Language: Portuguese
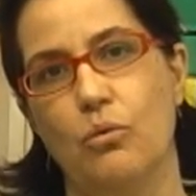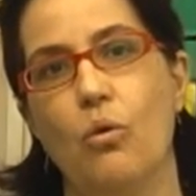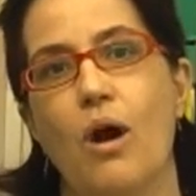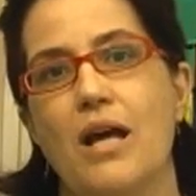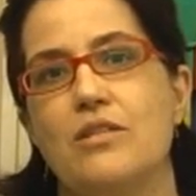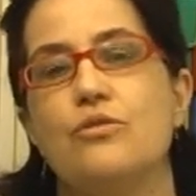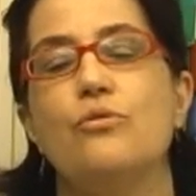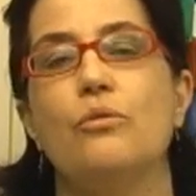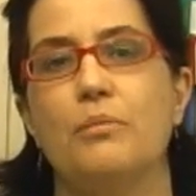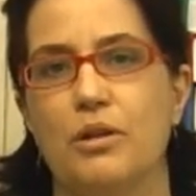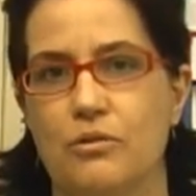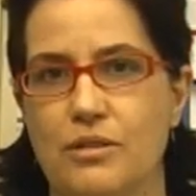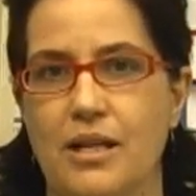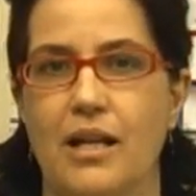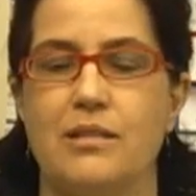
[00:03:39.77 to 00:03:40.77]
Quais
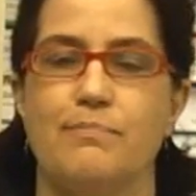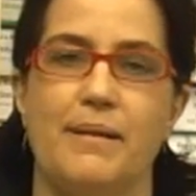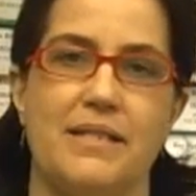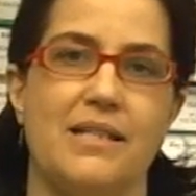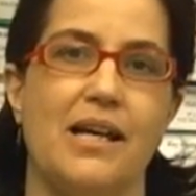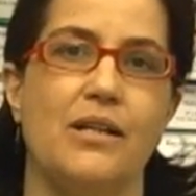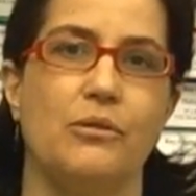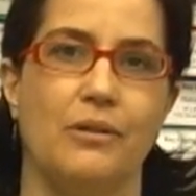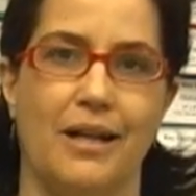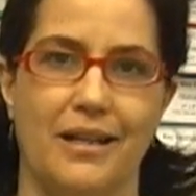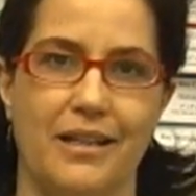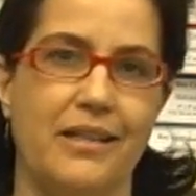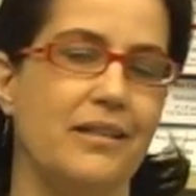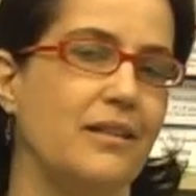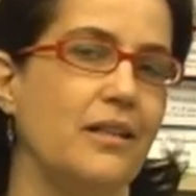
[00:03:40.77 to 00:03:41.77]
números que elas passaram a
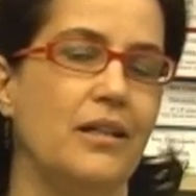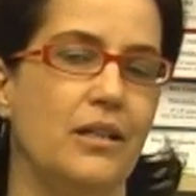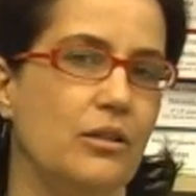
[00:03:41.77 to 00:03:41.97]
ler